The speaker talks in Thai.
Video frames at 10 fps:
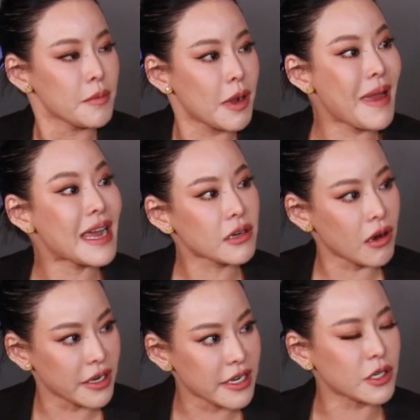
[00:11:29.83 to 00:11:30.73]
พ่อแม่ธ
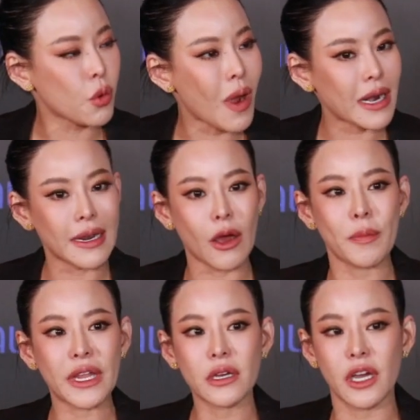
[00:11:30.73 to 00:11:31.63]
รณี ทุกวันเรา
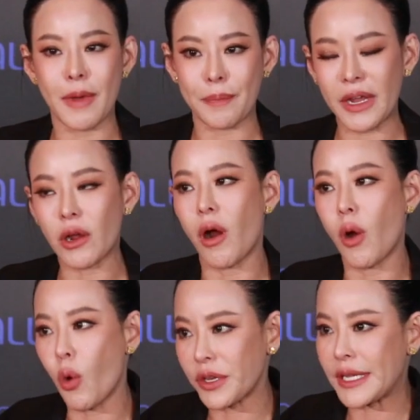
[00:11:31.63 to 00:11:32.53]
ไม่เคยแบบไปขอ
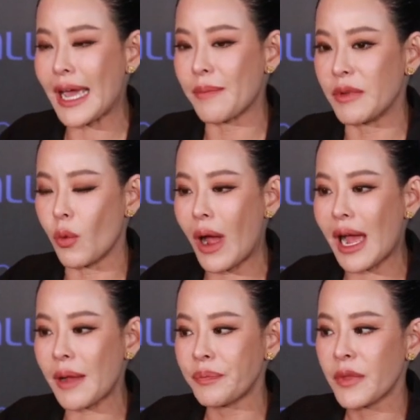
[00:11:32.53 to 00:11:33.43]
โหสิกรรมหรือว่า
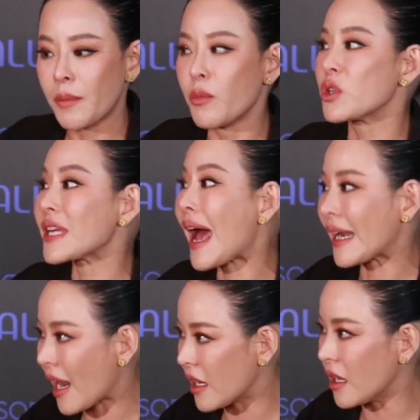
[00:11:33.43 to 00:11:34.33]
บูชา
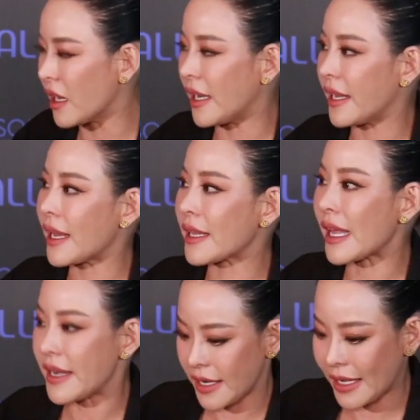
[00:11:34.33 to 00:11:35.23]
ท่านเลยอะไรเงี้ย
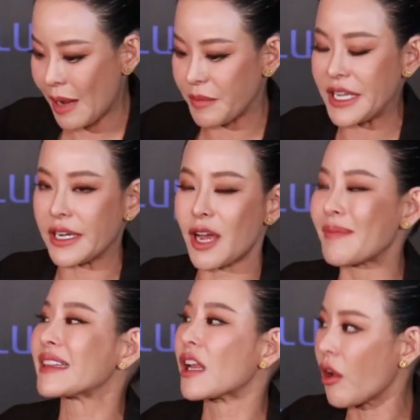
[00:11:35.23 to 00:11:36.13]
แต่หนิงทํทำสิ่งเนี้ย
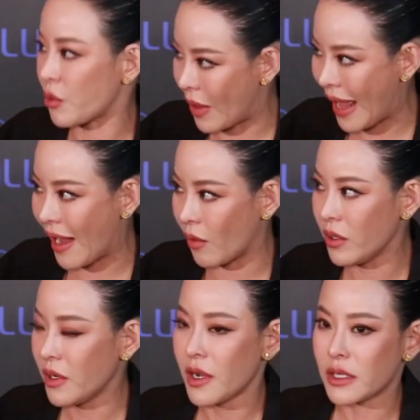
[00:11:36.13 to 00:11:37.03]
มาตลอดอยู่แล้ว
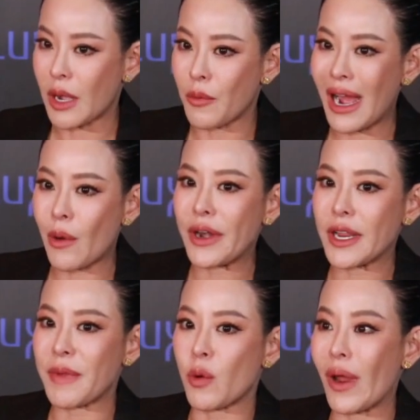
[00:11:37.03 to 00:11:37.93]
แต่ว่าวัน
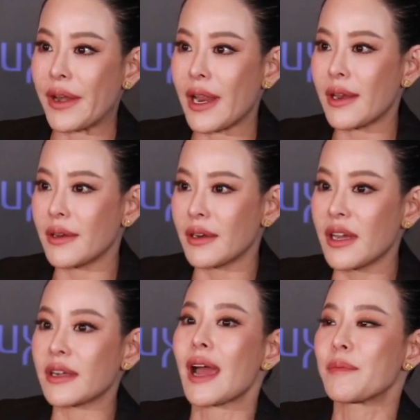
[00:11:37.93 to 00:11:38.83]
นี้เป็นวันได้
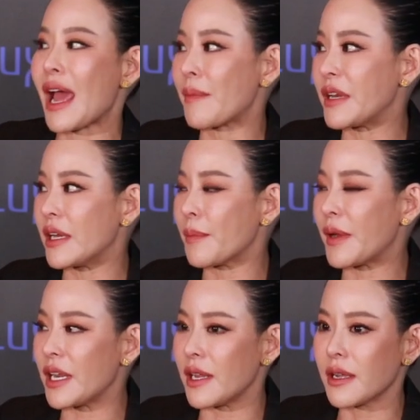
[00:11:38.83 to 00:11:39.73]
เลิกงามยามดีแล้วพ
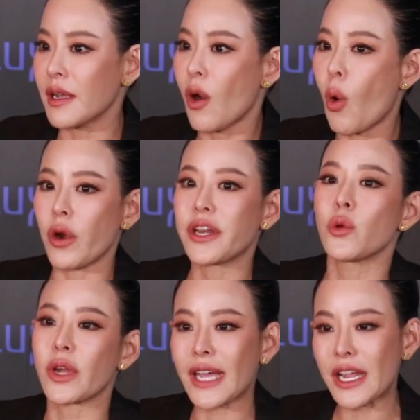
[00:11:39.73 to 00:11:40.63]
อดีคนที่อ
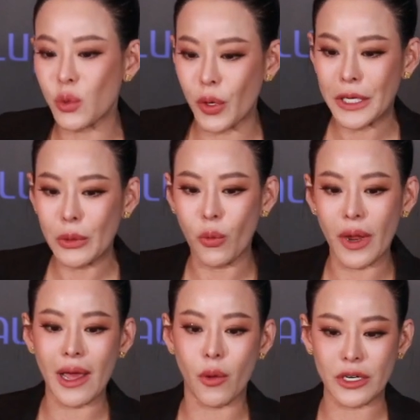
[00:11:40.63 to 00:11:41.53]
ยู่ใกล้ๆตัวที่รู้
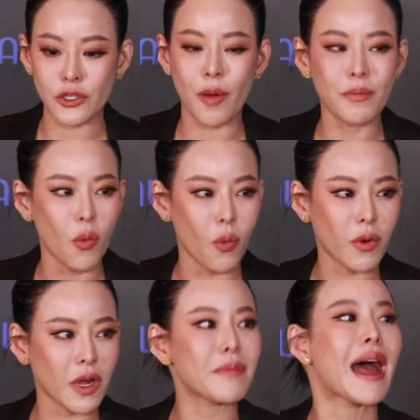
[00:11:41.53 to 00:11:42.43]
ว่าเราอะชอบมู
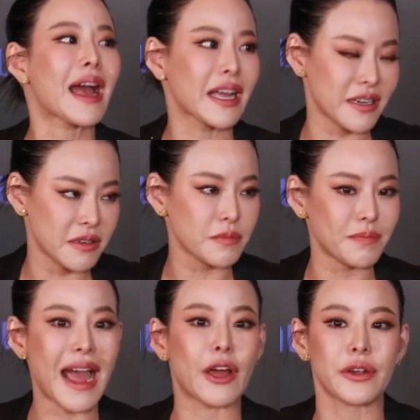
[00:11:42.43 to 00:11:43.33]
ก็มากัน
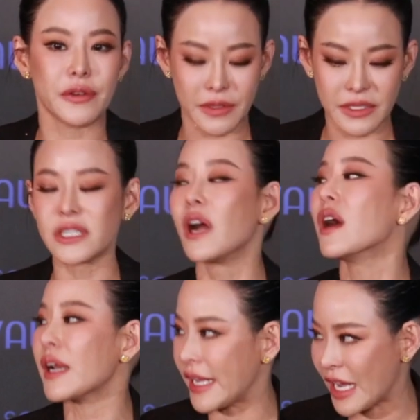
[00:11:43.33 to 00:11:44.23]
มากันเยอะ
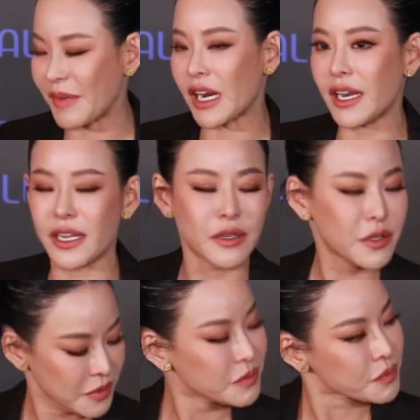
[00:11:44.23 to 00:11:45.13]
อะไรเงี้ยมันก็้เลย
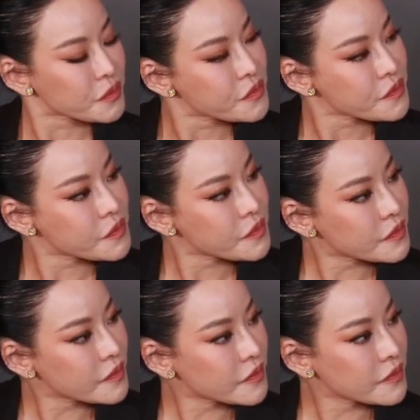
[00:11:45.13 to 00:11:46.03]
พี่หนิงบอกว่าพี่หนิงส
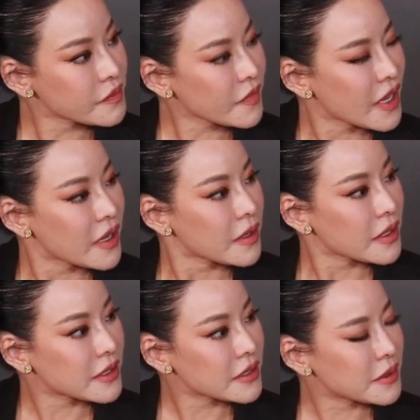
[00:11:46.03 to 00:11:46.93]
ร้างมาตั้งนานแล้วอันนี้
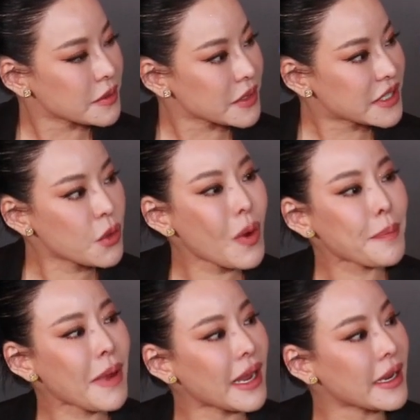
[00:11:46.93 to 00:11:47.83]
ที่ไหนครับที่วัด
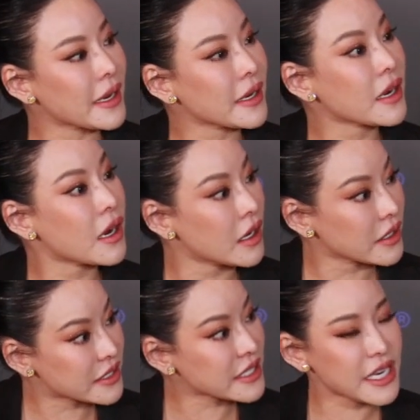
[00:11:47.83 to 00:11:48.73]
ไผ่เงิน
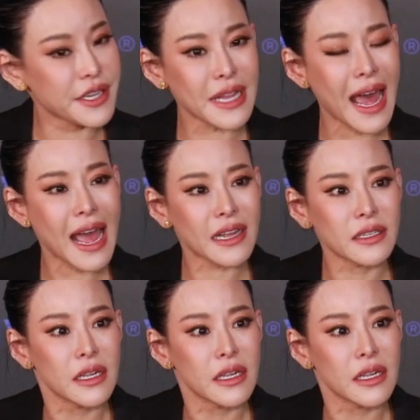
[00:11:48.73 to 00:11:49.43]
จริงๆสร้าง